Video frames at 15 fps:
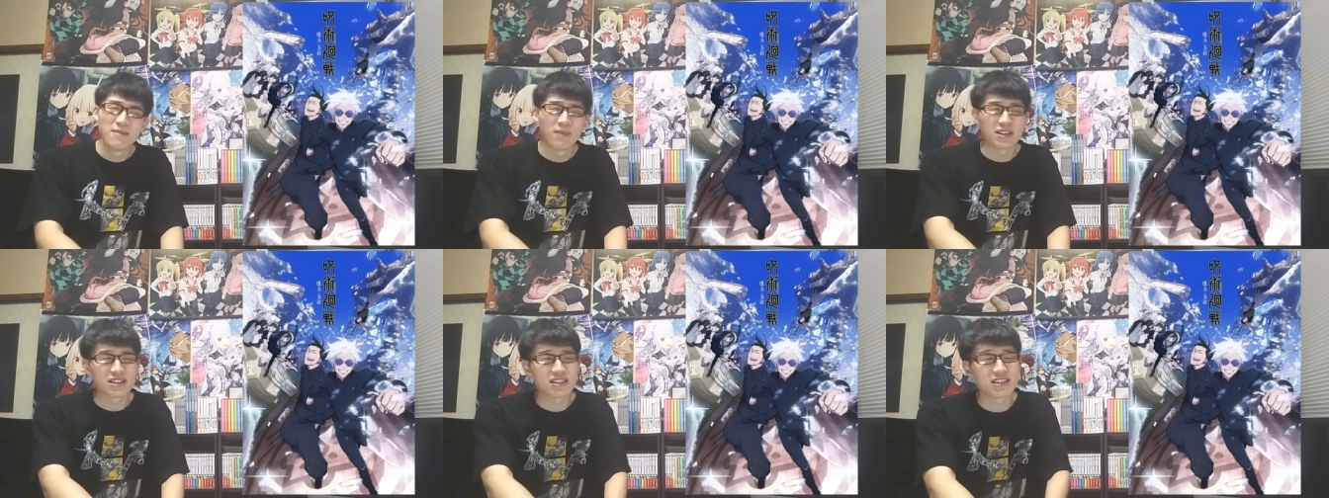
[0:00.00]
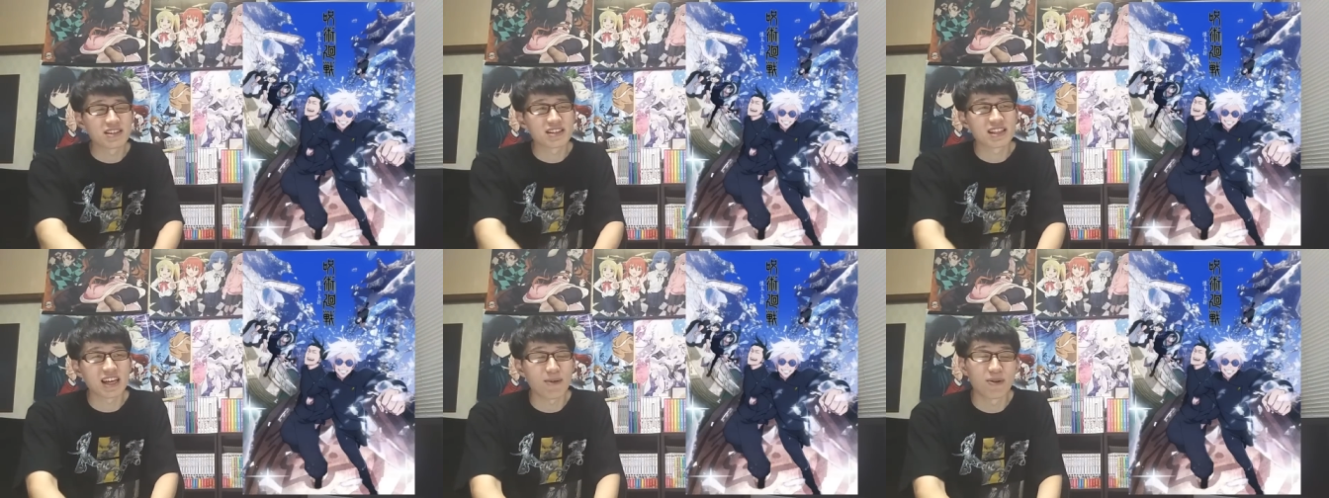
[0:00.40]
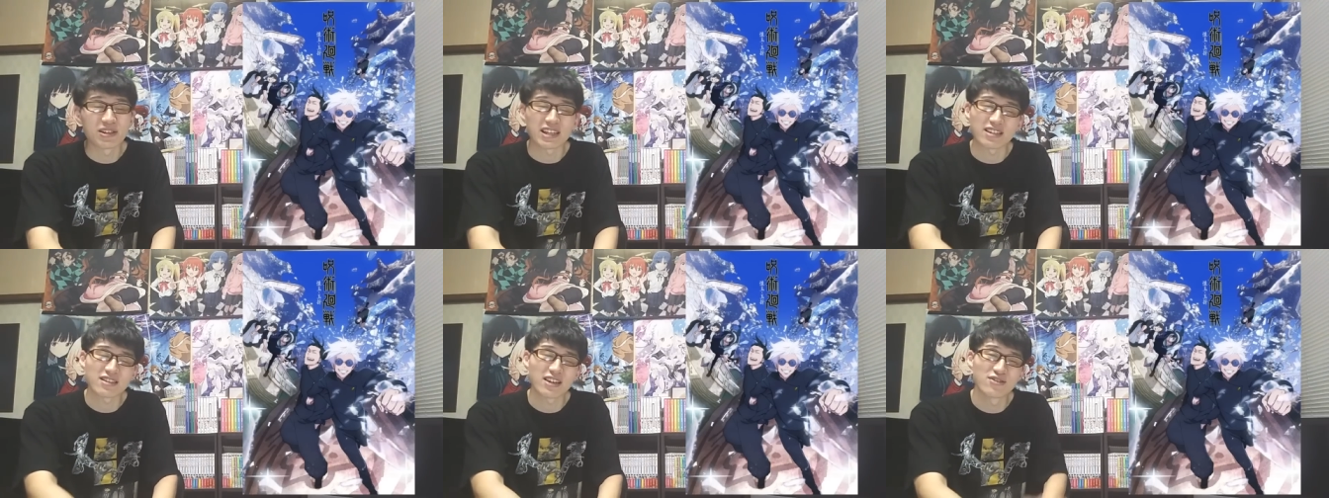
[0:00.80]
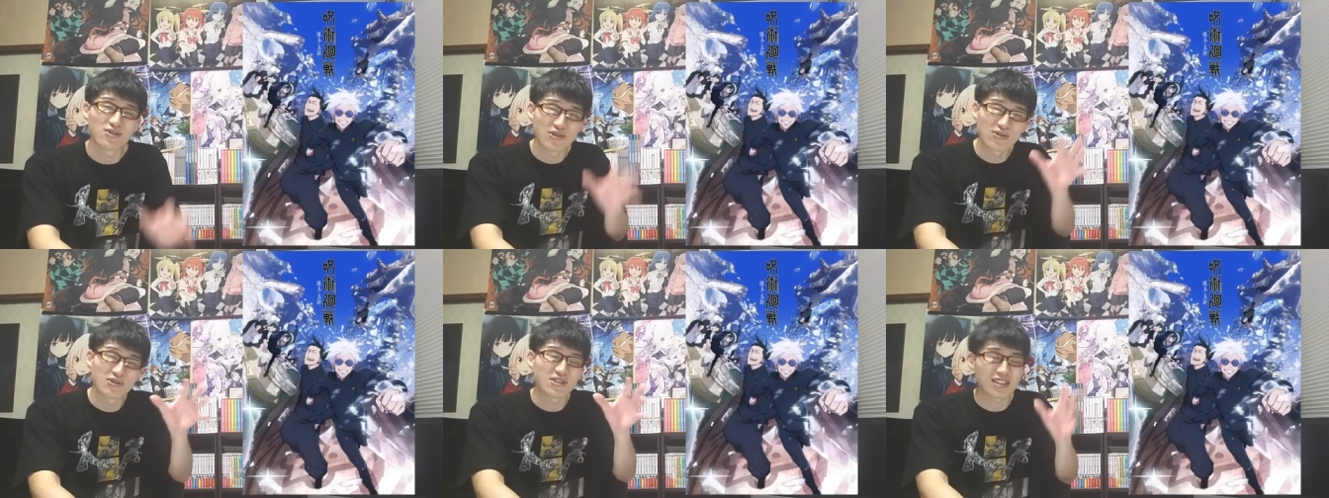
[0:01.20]
まあ、ツイッターもね、さすがの呪
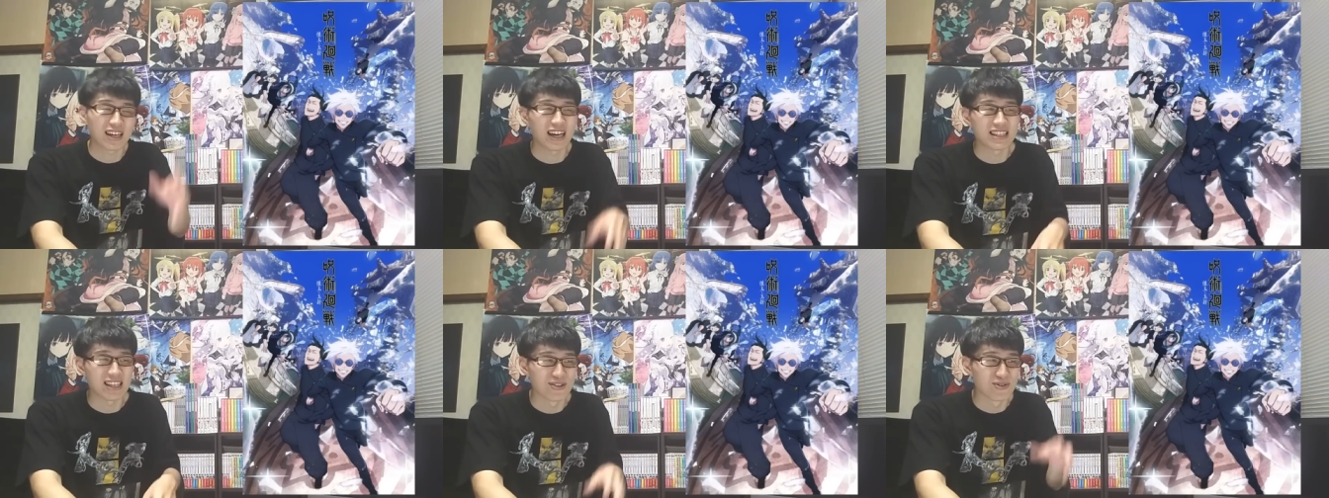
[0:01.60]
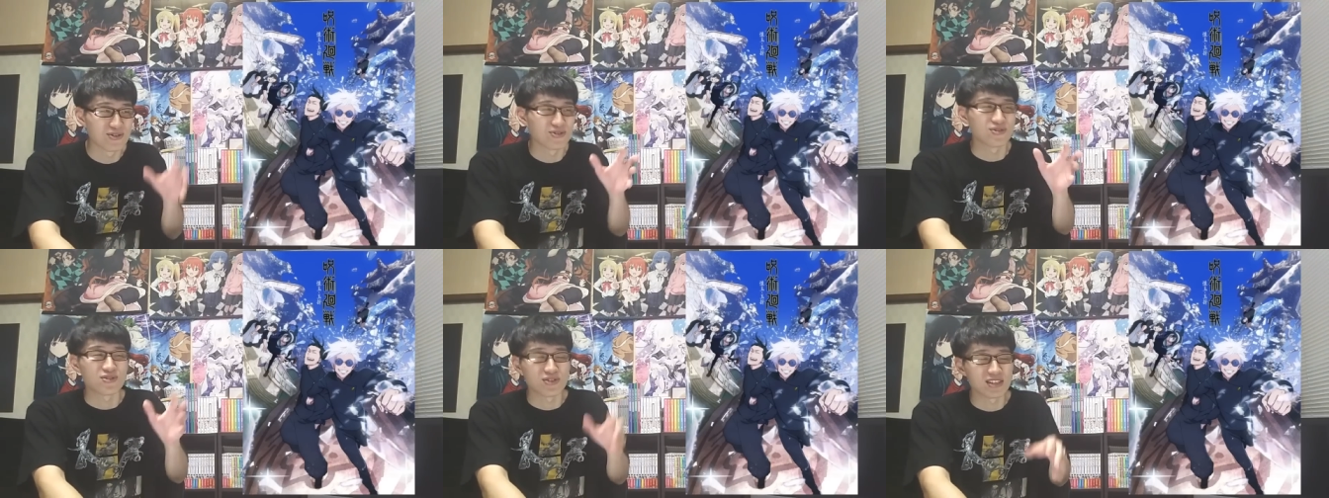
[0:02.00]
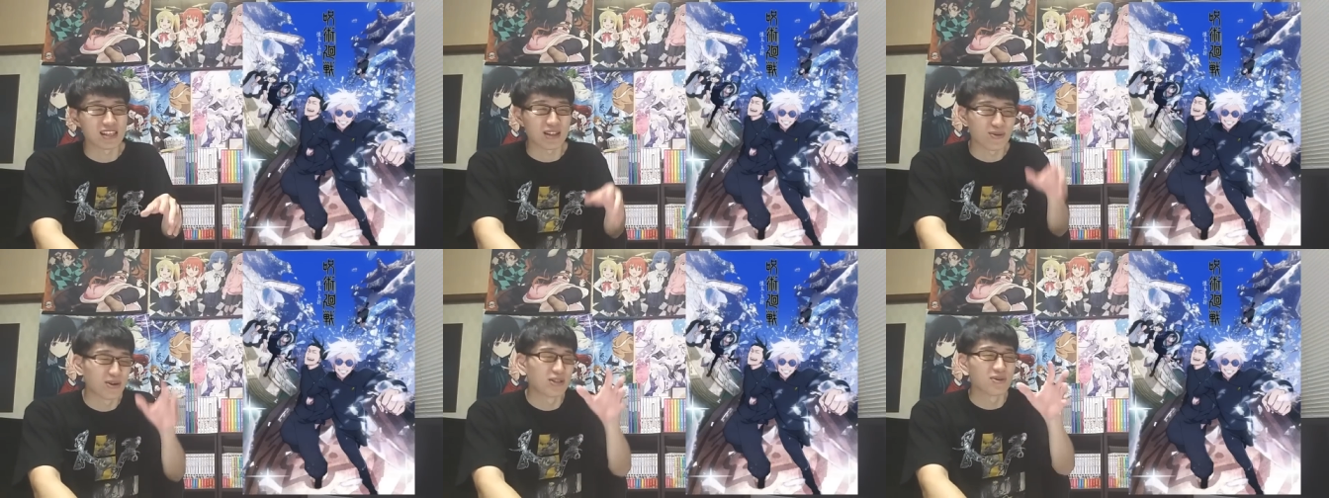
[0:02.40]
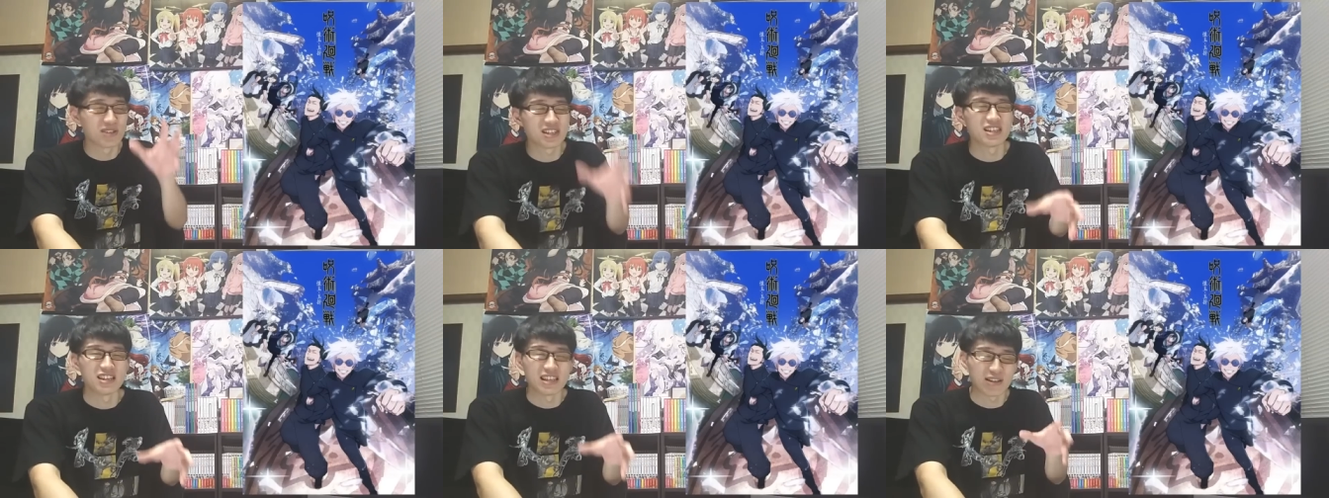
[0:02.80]
術回戦と呪術日記トレンド
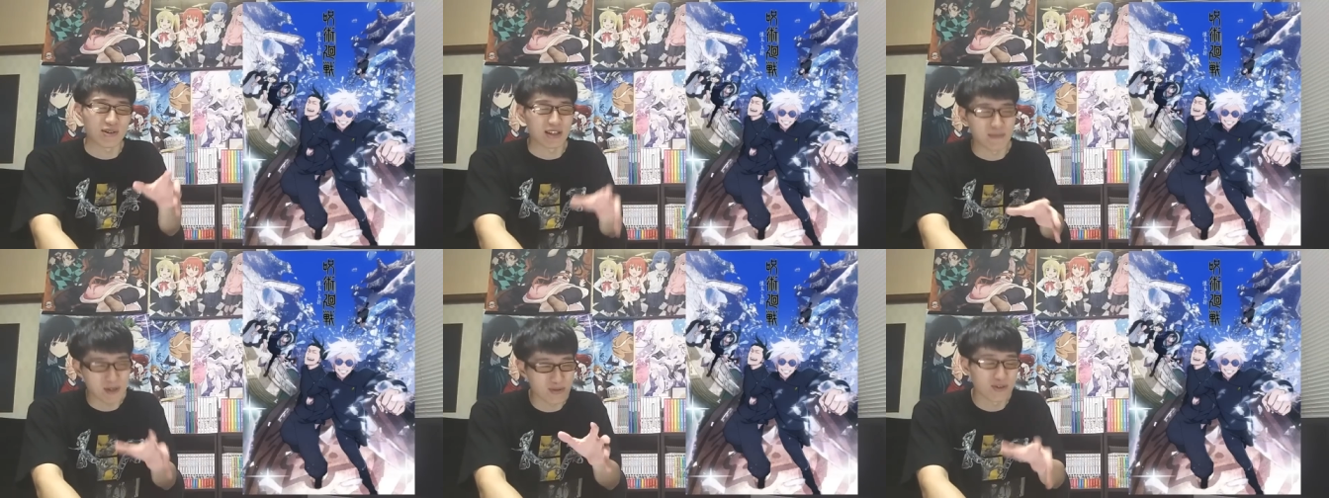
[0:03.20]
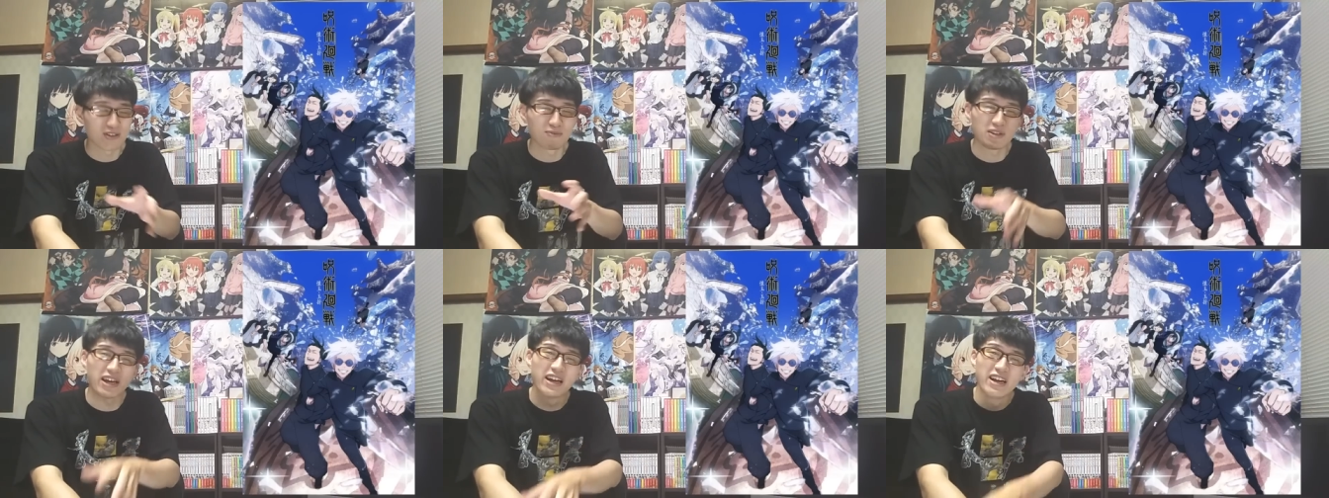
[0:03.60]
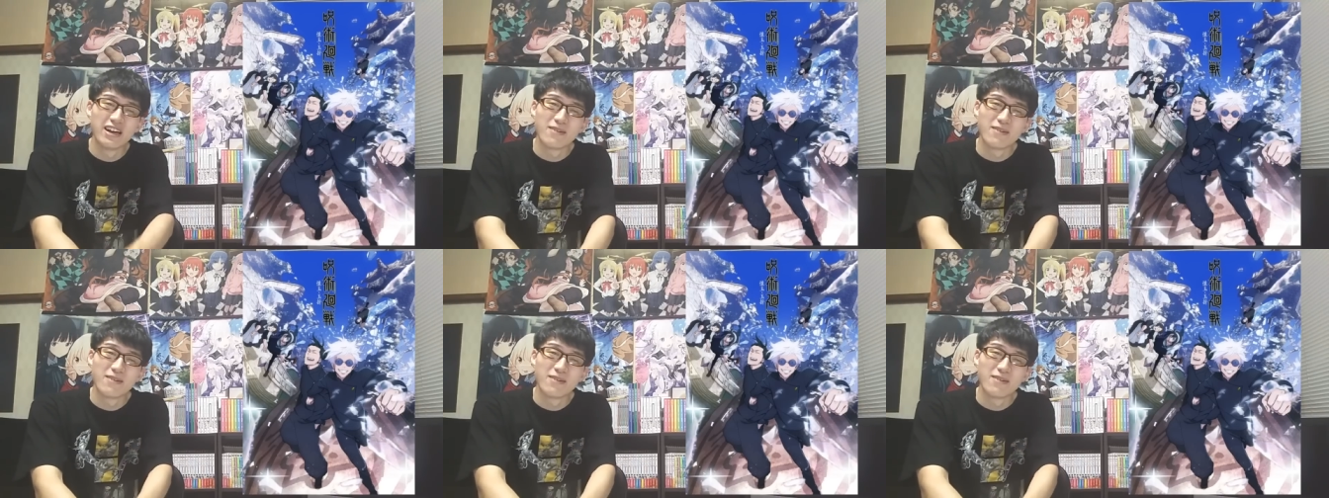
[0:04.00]
1位にとかでトレンドもね、